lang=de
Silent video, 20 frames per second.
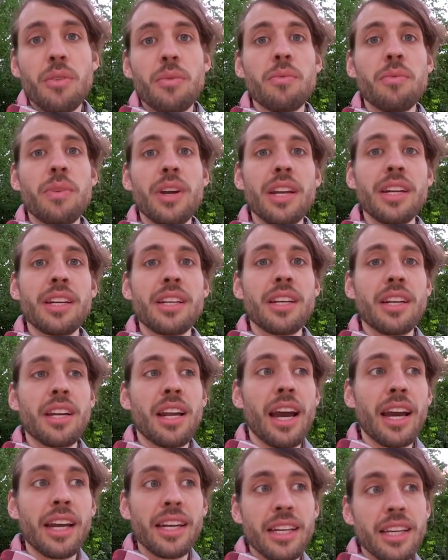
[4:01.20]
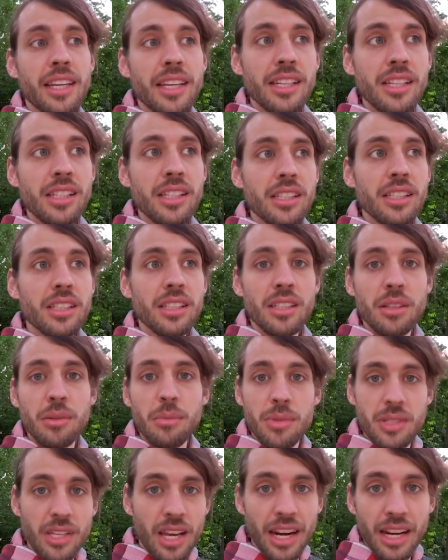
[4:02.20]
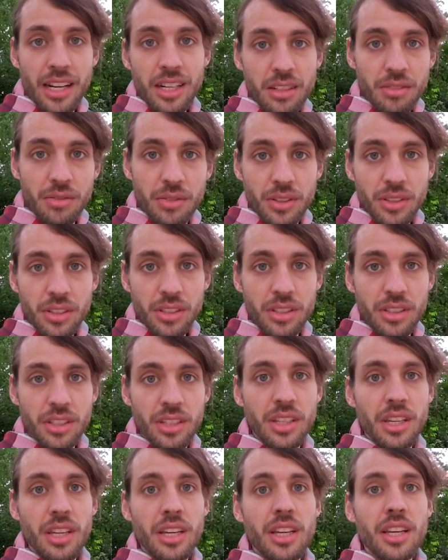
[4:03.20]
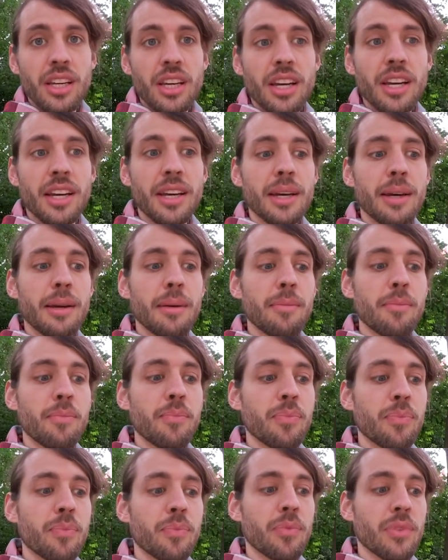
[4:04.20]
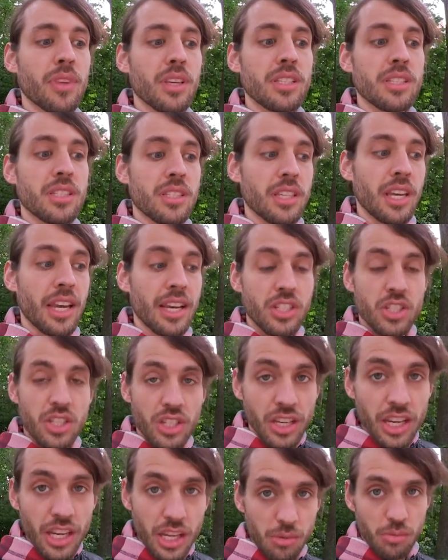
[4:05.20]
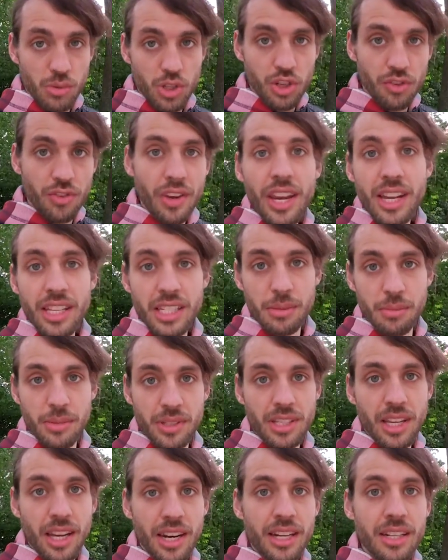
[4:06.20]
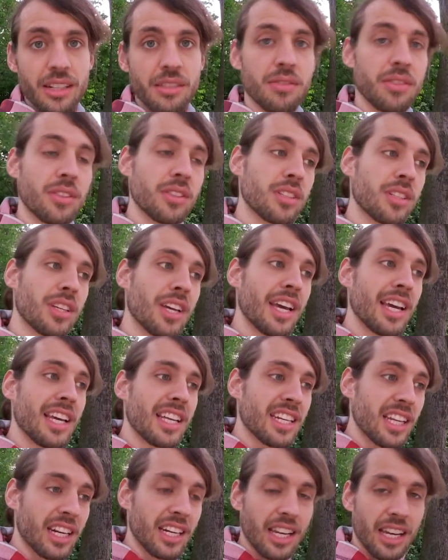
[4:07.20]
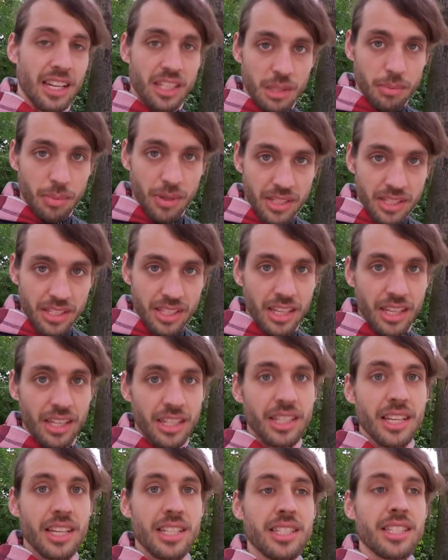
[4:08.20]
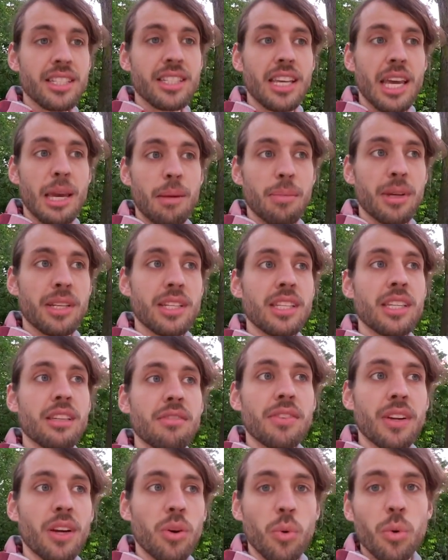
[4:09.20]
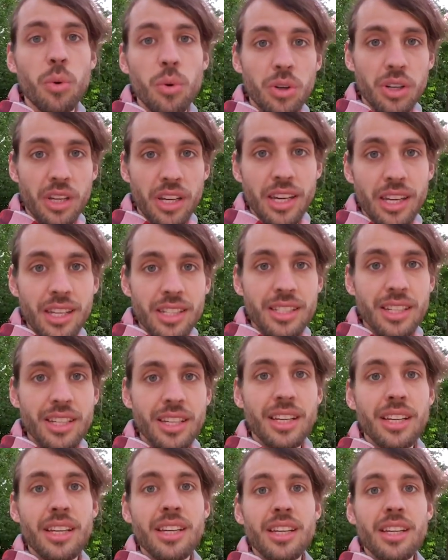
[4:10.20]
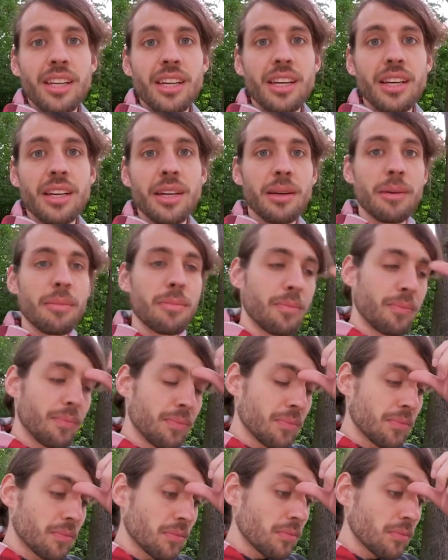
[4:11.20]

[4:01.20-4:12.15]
Wenn ein Kind misshandelt wird, ähm, extrem schwerst misshandelt wird, dann kann es passieren, dass diese Empathie verloren geht, ähm,